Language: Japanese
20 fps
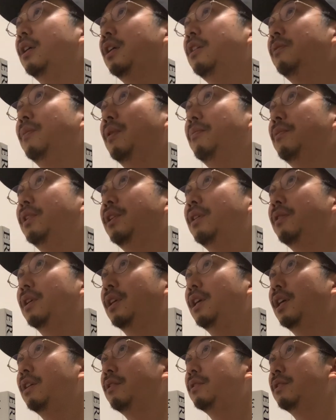今まで
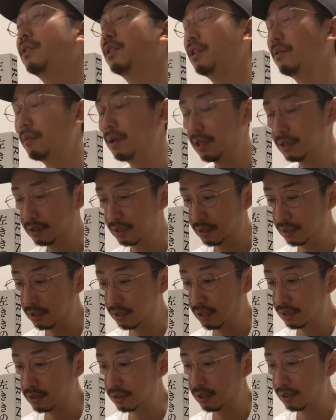KX って媒体で
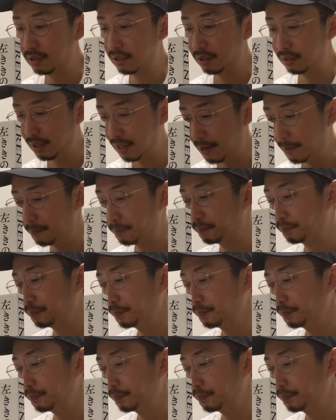連載してて